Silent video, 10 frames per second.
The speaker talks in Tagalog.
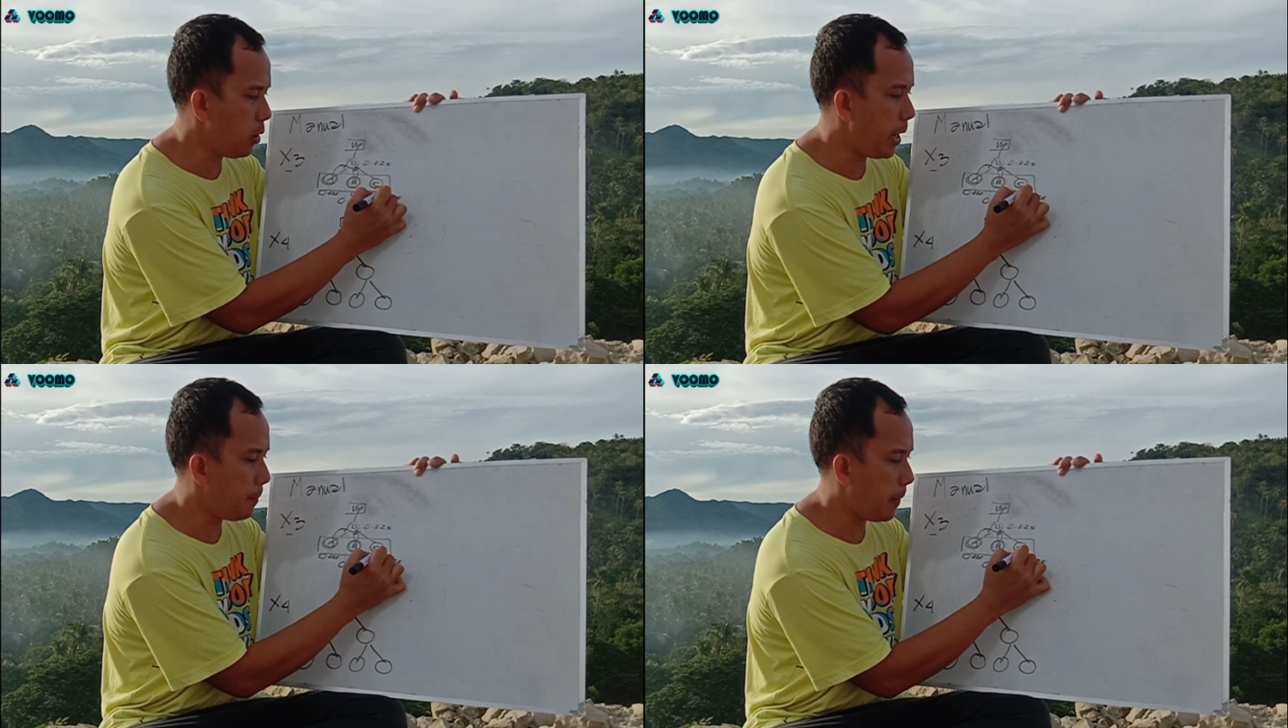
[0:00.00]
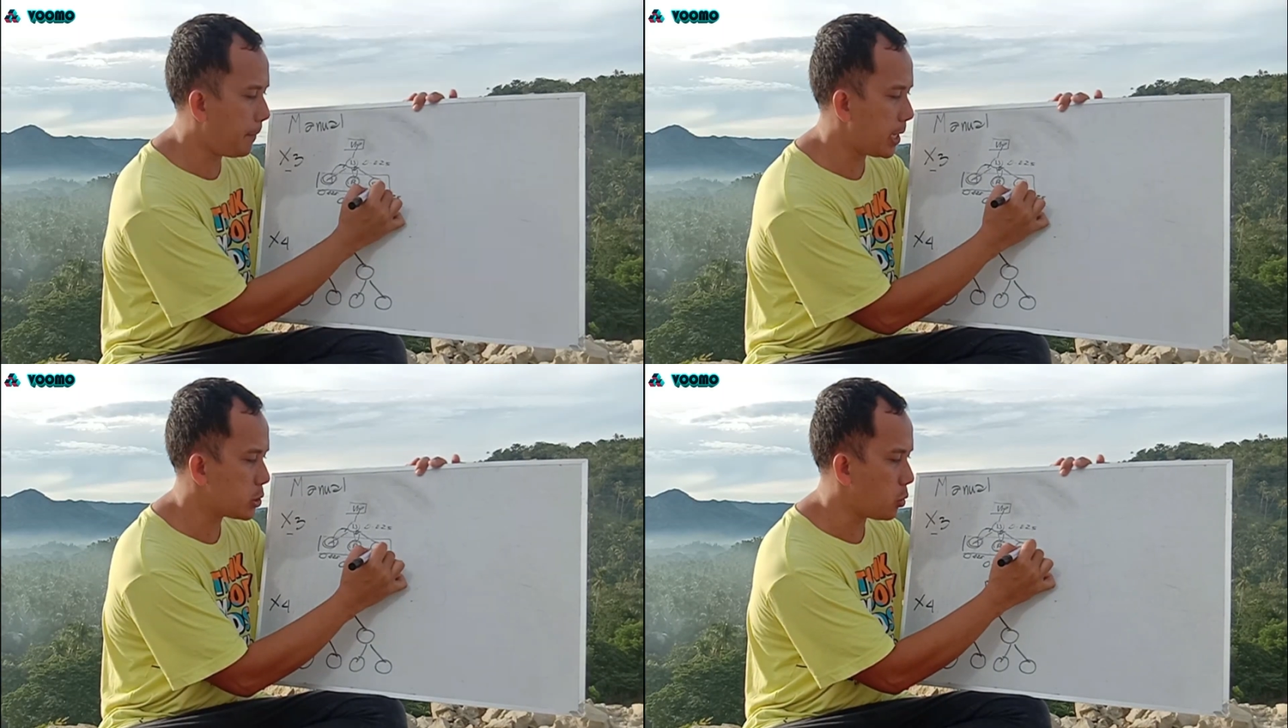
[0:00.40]
ay
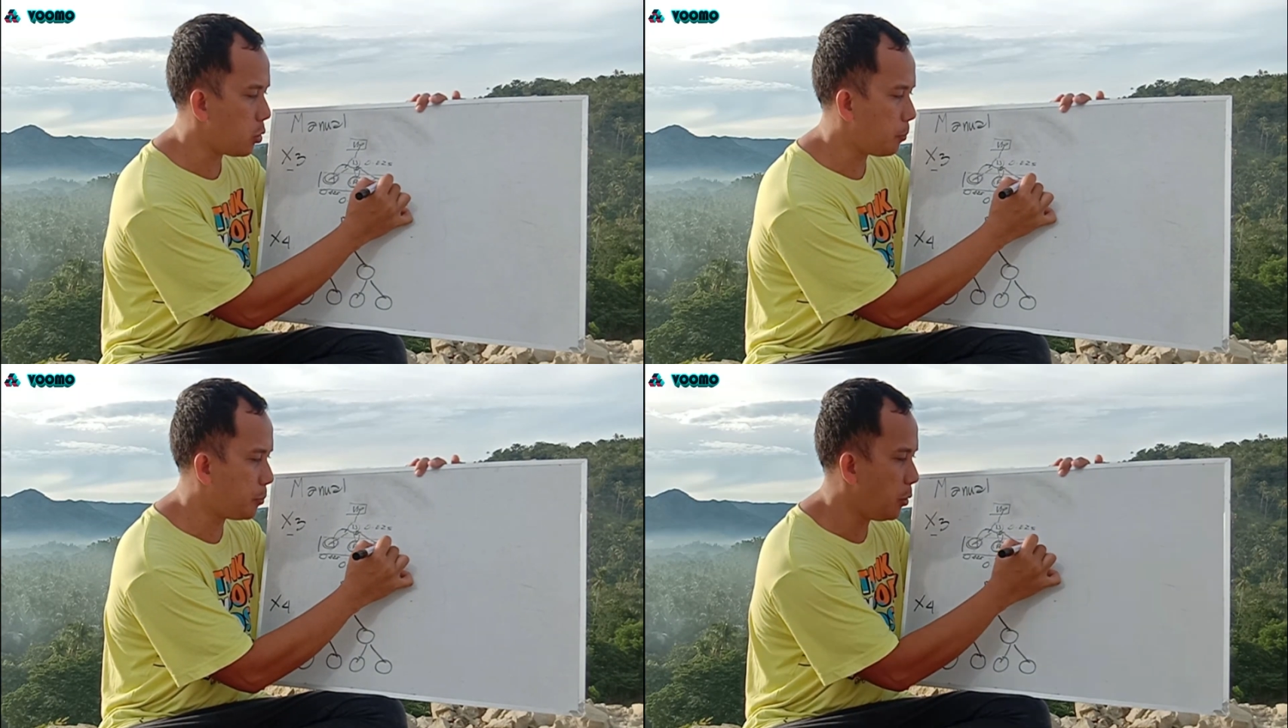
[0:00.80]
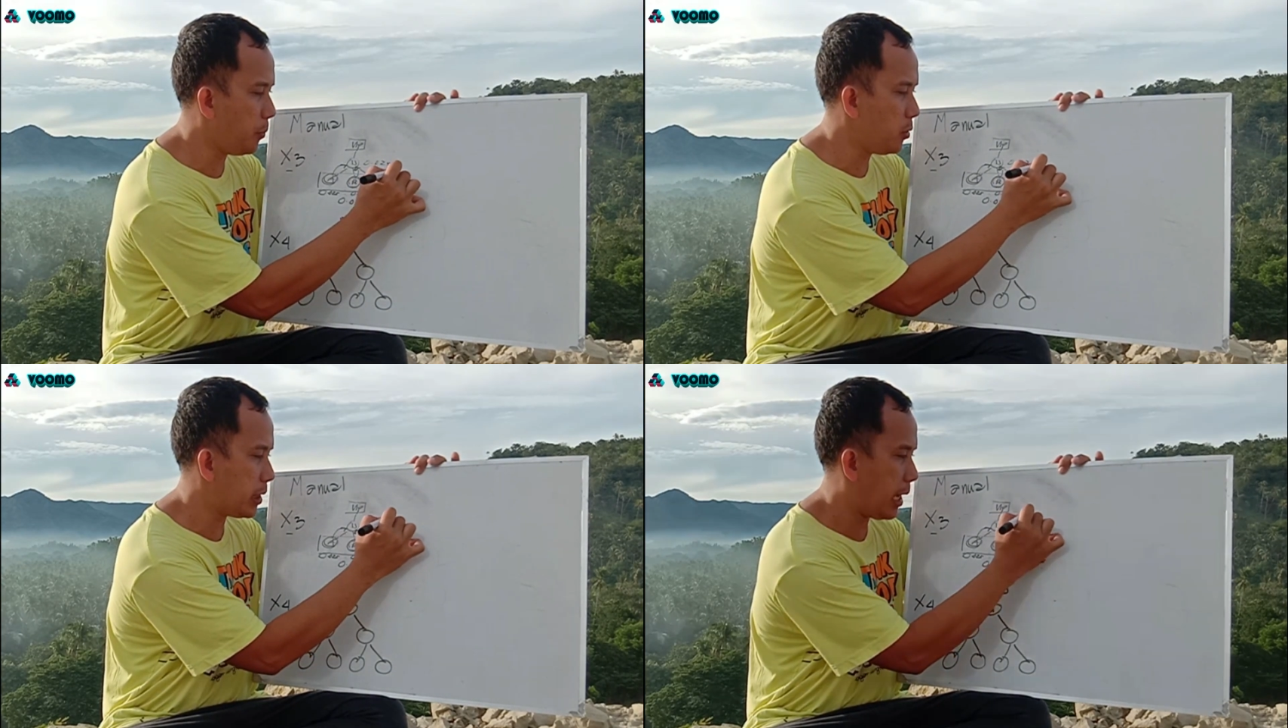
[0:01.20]
papasok o
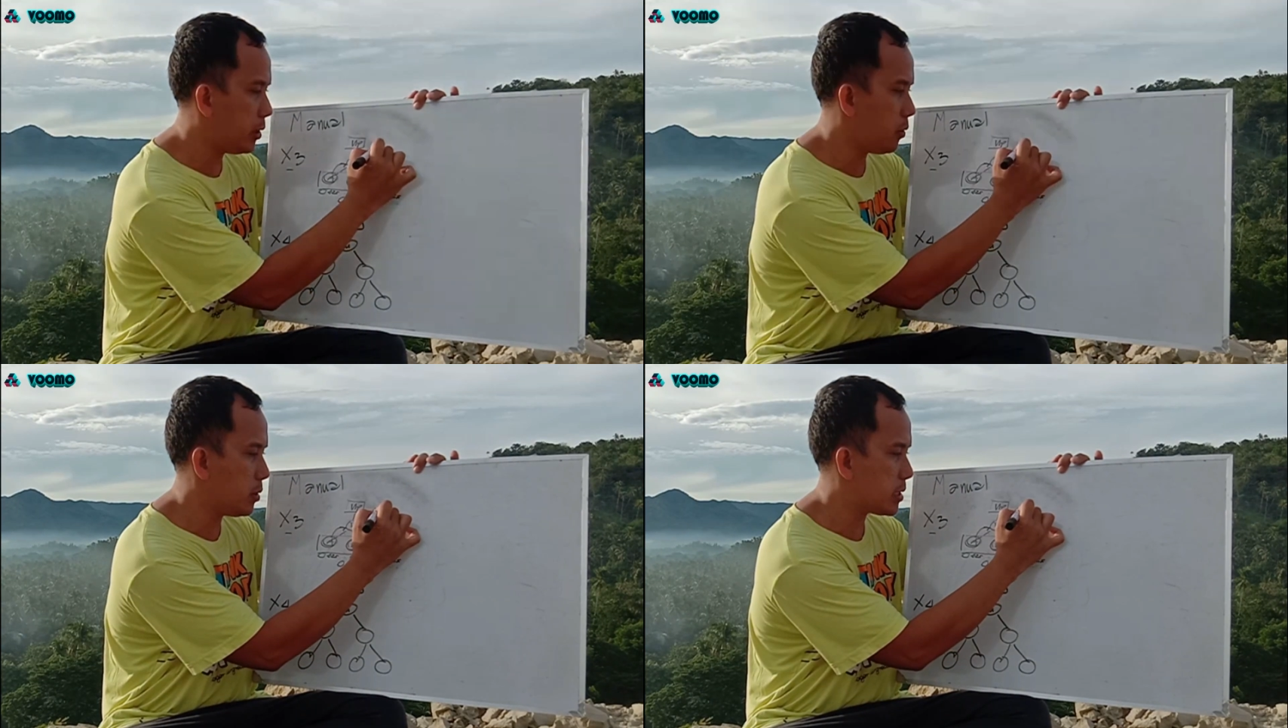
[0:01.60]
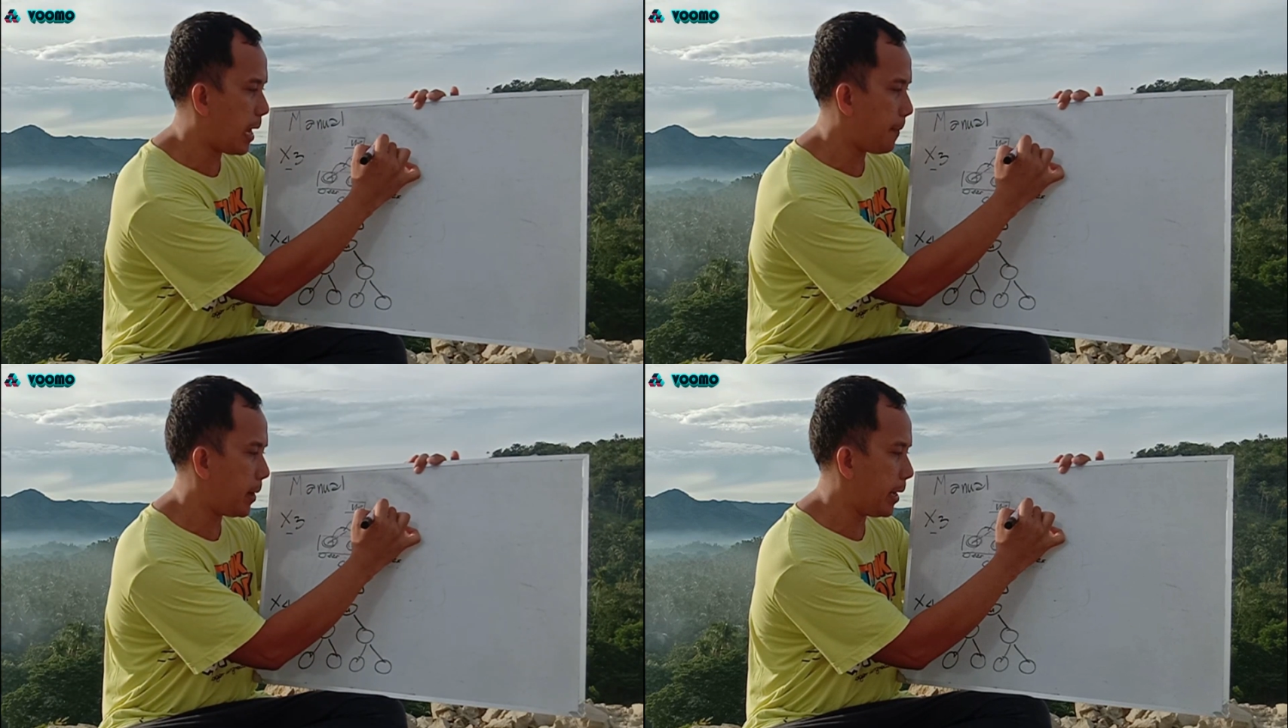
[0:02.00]
pupunta doon sa
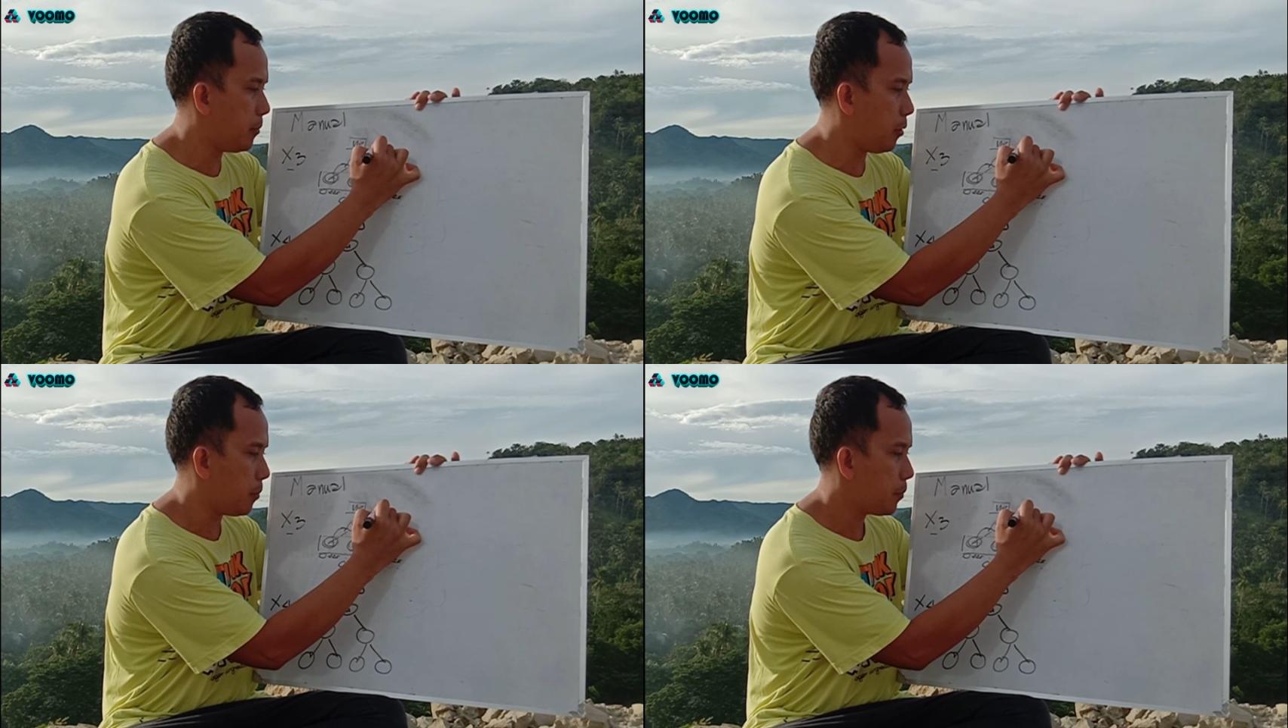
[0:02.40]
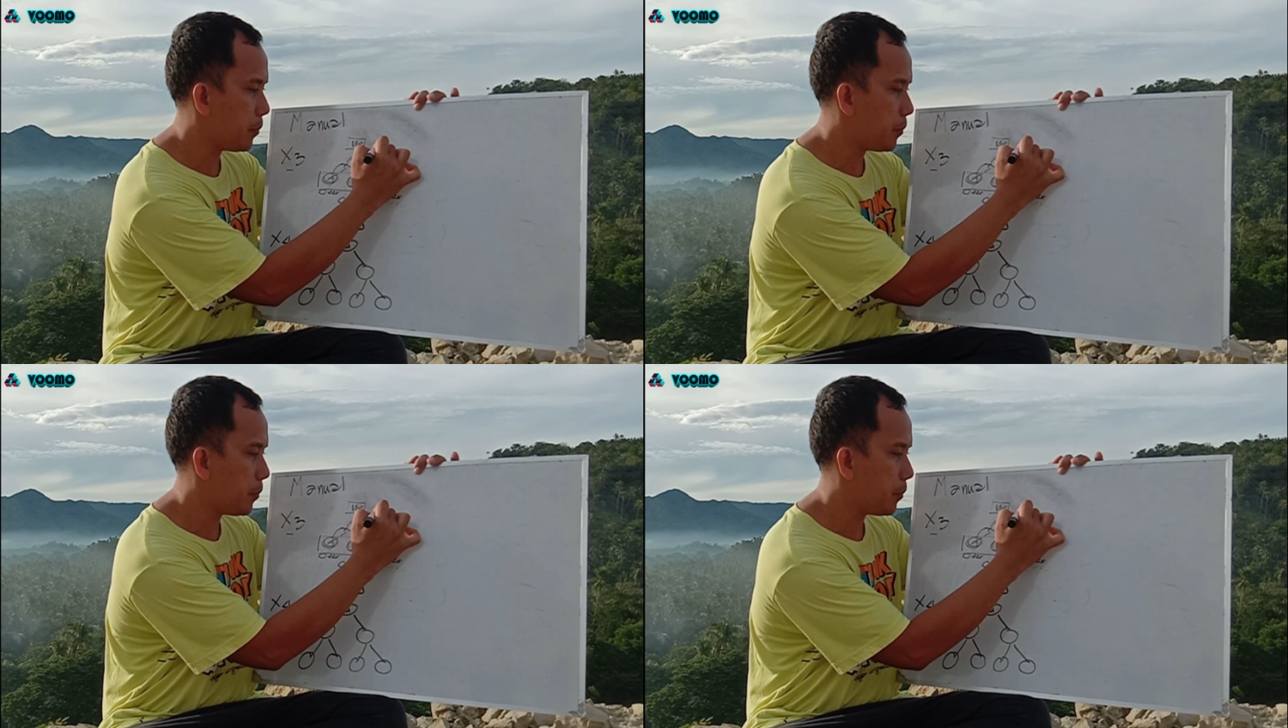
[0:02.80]
upline mo.